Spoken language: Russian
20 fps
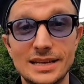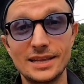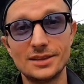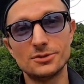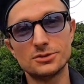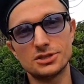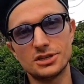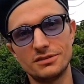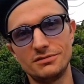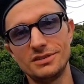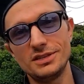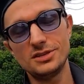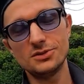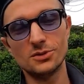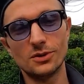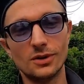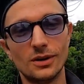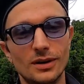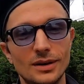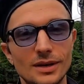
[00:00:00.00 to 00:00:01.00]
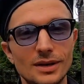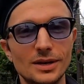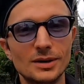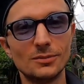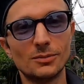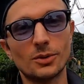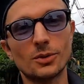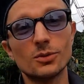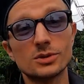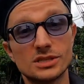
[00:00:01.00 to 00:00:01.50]
следующее видео
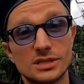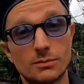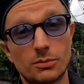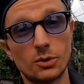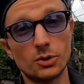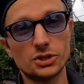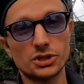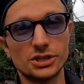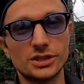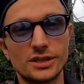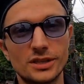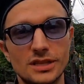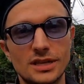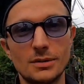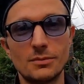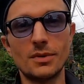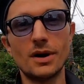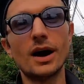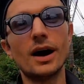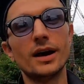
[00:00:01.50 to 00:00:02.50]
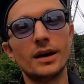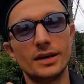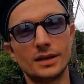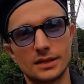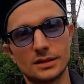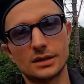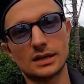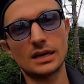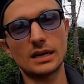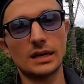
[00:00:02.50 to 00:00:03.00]
про заброшенные дома.
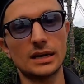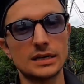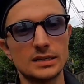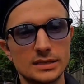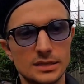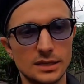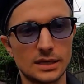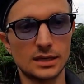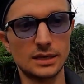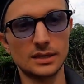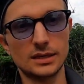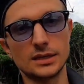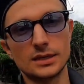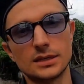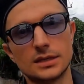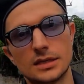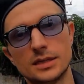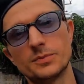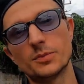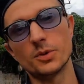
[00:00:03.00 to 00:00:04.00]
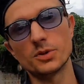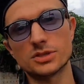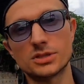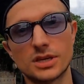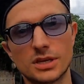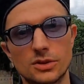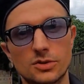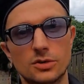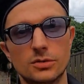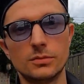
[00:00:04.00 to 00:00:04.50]
Это как раз таки
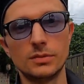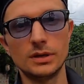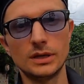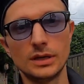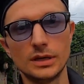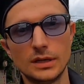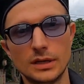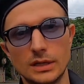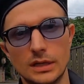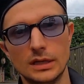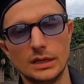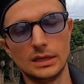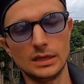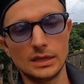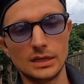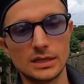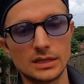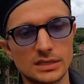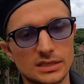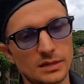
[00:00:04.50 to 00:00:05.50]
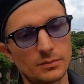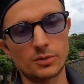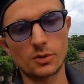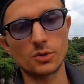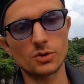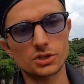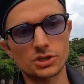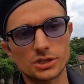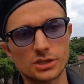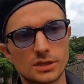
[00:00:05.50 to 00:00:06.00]
японский дом,
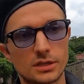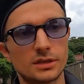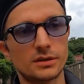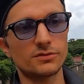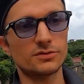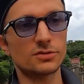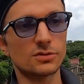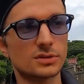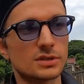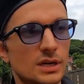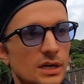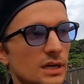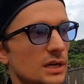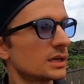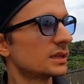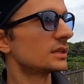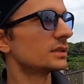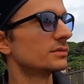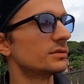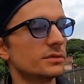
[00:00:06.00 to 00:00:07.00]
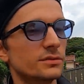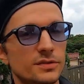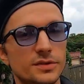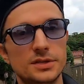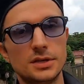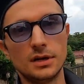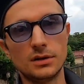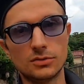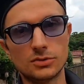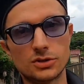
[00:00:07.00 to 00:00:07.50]
заброшенный, там все закрыто, вы
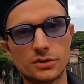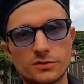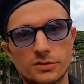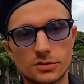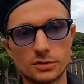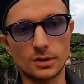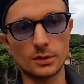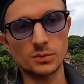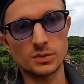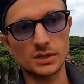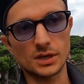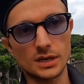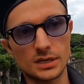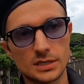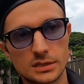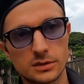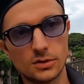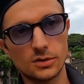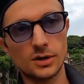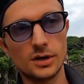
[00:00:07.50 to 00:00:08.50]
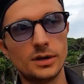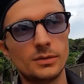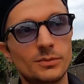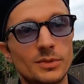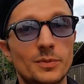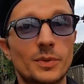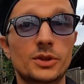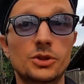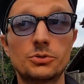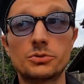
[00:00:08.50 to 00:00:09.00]
видели уже, все там заросло.
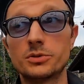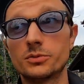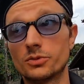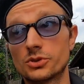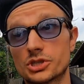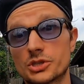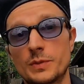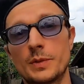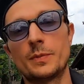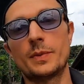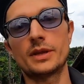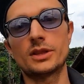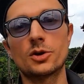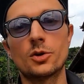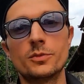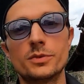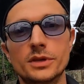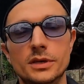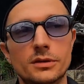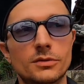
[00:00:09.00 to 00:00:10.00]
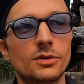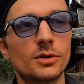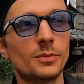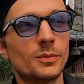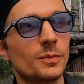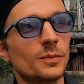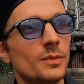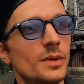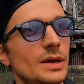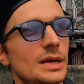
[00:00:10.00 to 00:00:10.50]
Мы потом немножко поподробнее
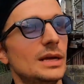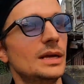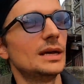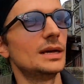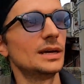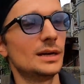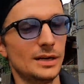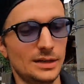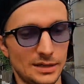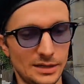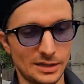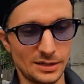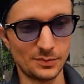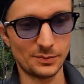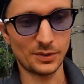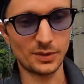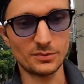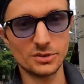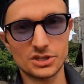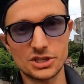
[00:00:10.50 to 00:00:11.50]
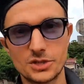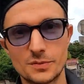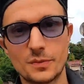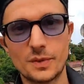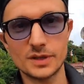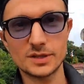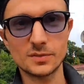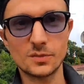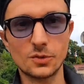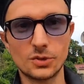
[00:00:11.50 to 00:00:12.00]
его
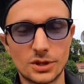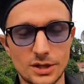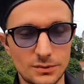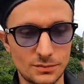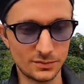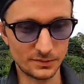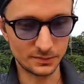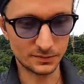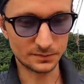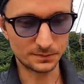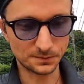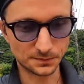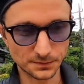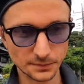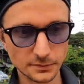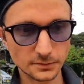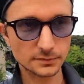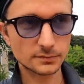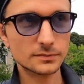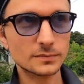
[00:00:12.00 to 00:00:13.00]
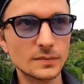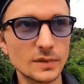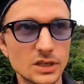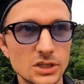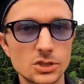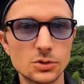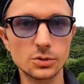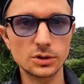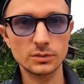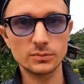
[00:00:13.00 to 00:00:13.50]
пробежим, посмотрим
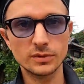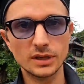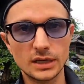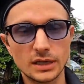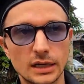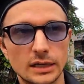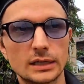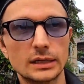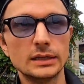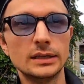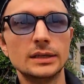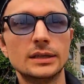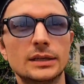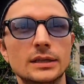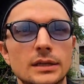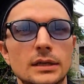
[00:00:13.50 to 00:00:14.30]
что там да как.